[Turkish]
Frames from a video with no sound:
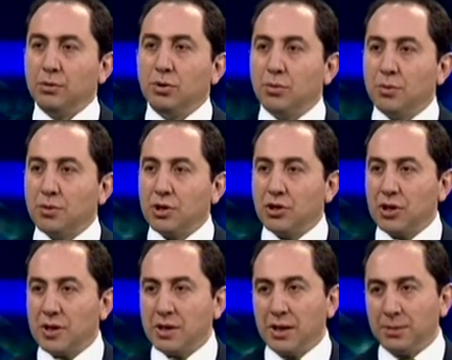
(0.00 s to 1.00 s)
grubumuzun
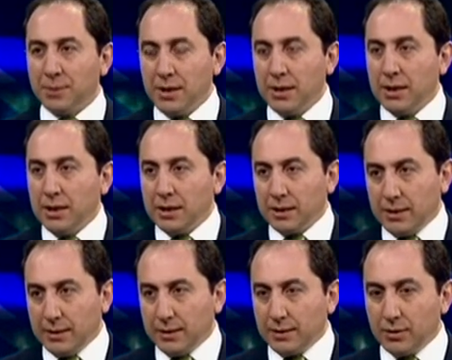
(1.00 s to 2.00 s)
içerisine almaya
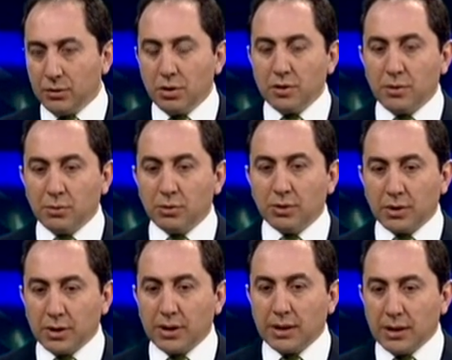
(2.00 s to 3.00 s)
gayret ediyoruz ve bu
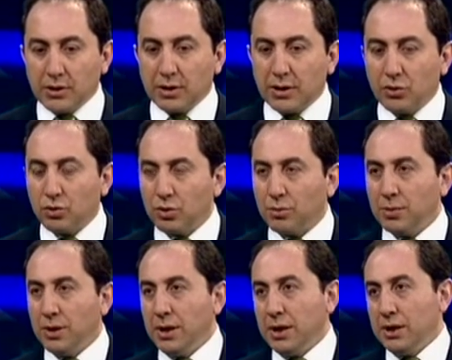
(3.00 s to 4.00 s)
noktada da gerçekten
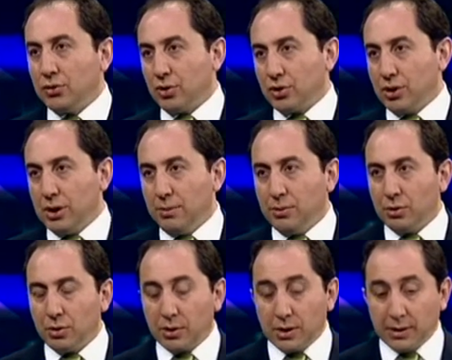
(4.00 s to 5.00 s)
Çorum'da çok ciddi
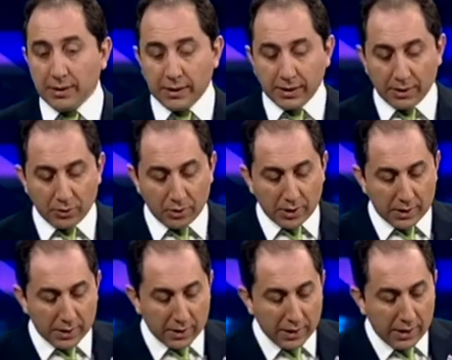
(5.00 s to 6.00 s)
bir yol kat ettik. Az önce
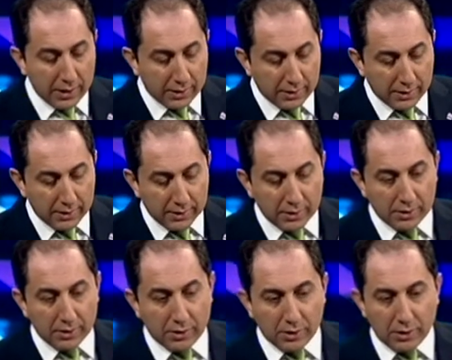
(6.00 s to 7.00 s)
siz e,
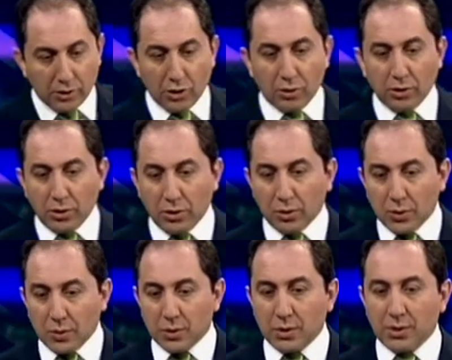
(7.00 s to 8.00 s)
teşekkür
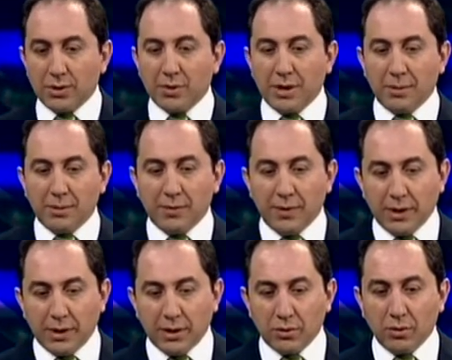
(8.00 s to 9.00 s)
ediyoruz. E, güzel bir
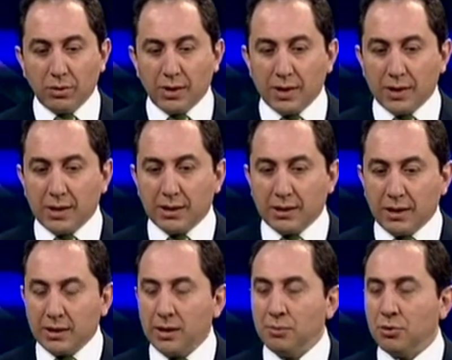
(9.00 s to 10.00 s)
ifadeniz oldu. Hızla
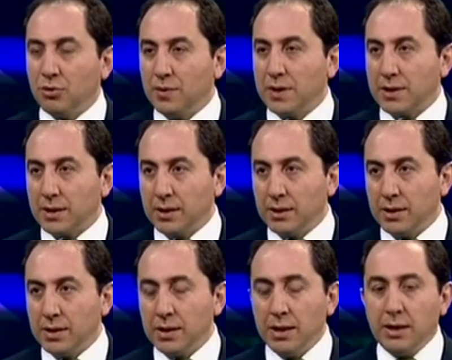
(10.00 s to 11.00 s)
tanınan bir üniversite
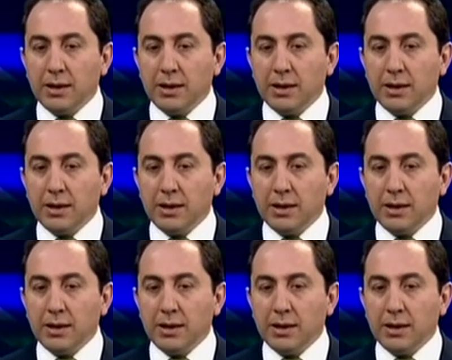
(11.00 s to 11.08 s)
dediniz.